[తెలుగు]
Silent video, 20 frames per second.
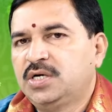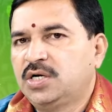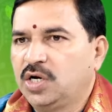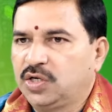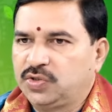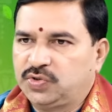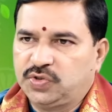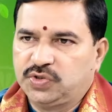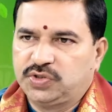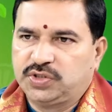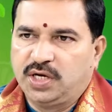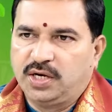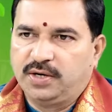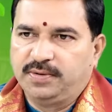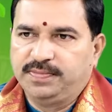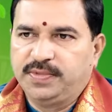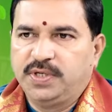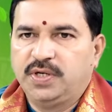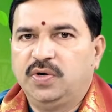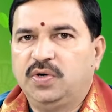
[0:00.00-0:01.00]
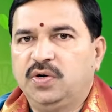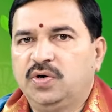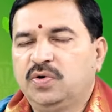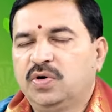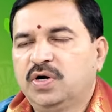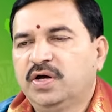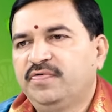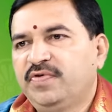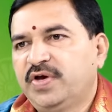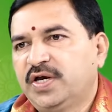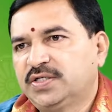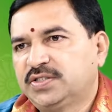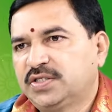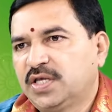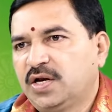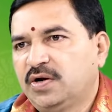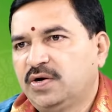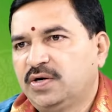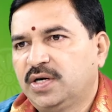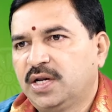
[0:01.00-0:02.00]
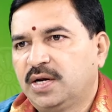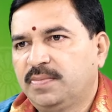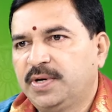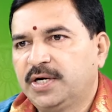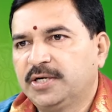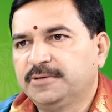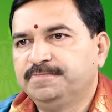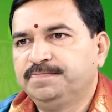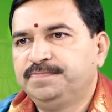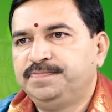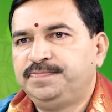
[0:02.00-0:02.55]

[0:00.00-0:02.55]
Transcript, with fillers: ఖర్చు స్థానం ఈ రెండు కూడా వ్యయస్థానం అంటారన్నమాట